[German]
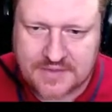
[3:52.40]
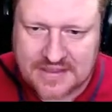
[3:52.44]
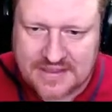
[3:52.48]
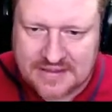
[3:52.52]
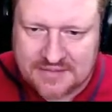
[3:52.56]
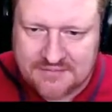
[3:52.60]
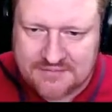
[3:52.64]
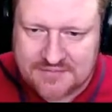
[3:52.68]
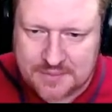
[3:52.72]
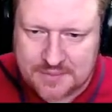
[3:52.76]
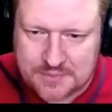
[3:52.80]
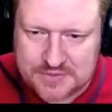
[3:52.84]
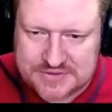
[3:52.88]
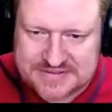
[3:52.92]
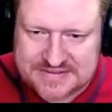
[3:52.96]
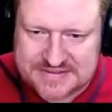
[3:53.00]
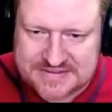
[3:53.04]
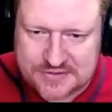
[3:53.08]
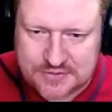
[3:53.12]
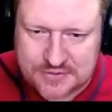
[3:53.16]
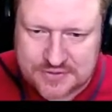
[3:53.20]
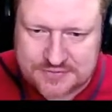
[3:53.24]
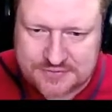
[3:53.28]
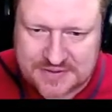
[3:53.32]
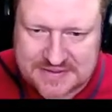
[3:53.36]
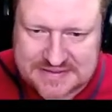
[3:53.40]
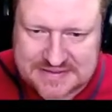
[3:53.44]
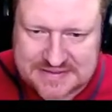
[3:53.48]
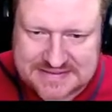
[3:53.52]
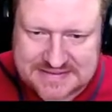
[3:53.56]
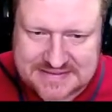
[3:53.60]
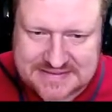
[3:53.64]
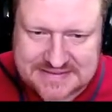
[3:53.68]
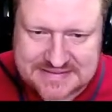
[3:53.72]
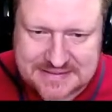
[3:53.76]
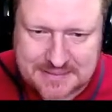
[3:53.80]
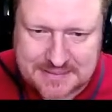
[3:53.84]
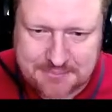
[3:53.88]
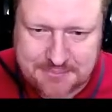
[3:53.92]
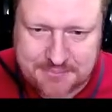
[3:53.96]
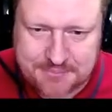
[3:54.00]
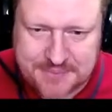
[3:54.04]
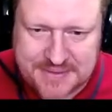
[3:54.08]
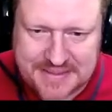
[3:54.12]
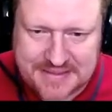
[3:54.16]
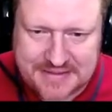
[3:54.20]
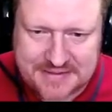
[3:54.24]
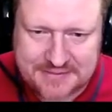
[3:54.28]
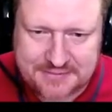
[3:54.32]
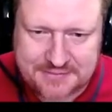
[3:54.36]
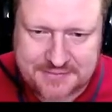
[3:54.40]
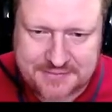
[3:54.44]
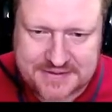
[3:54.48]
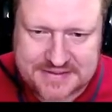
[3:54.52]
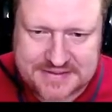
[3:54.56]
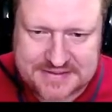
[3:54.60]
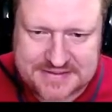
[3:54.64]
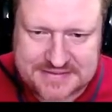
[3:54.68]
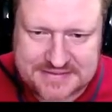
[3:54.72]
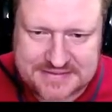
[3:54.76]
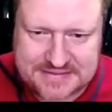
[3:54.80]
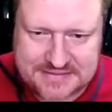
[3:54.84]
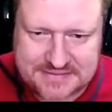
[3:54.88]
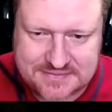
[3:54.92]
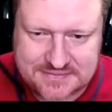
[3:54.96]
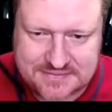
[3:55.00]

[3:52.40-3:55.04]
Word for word: Wir haben uns hier durch fast den gesamten Berg gefräst.